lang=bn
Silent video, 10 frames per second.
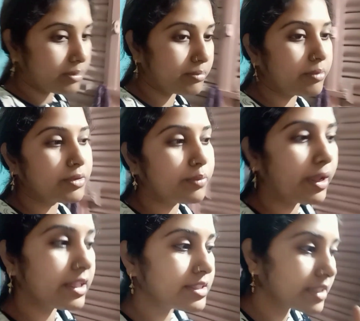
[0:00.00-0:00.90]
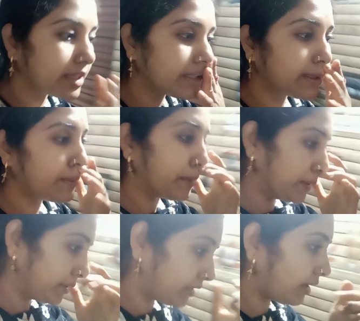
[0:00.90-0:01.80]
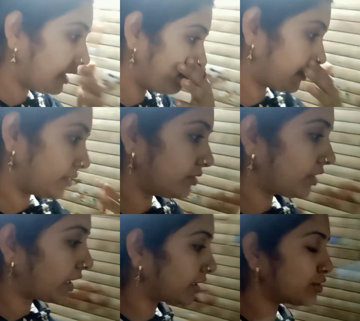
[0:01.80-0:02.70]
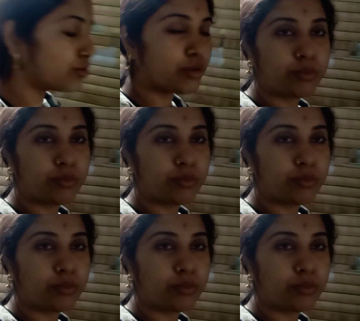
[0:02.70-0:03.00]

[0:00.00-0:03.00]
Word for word: মাম্মা একটু ফ্যান চালিয়ে দাও তাহলে আমি কিন্তু তাড়াতাড়ি শুয়ে